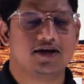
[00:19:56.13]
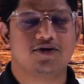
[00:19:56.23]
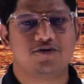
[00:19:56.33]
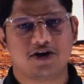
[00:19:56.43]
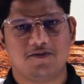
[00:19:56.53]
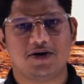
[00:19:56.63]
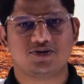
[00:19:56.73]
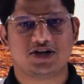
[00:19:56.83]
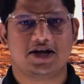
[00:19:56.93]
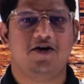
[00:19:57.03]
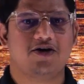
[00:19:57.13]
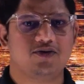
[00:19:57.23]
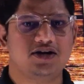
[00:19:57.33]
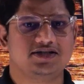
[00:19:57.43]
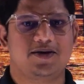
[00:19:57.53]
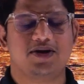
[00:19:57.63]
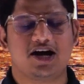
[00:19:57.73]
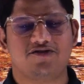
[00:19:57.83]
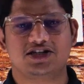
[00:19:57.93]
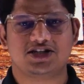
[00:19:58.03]
वो कवर हो सके और बोर्ड एग्जाम में
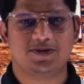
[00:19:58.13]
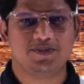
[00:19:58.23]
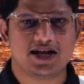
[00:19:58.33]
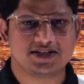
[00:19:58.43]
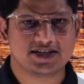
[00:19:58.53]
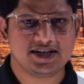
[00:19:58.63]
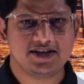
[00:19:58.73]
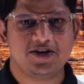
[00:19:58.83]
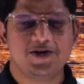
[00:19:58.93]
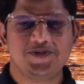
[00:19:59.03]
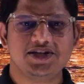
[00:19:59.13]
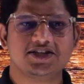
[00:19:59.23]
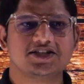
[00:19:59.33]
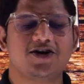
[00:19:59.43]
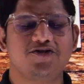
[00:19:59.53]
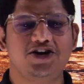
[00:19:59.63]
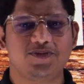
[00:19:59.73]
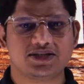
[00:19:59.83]
काफ़ी अच्छे नंबर आ सके उम्मीद करता हूँ वीडियो पसंद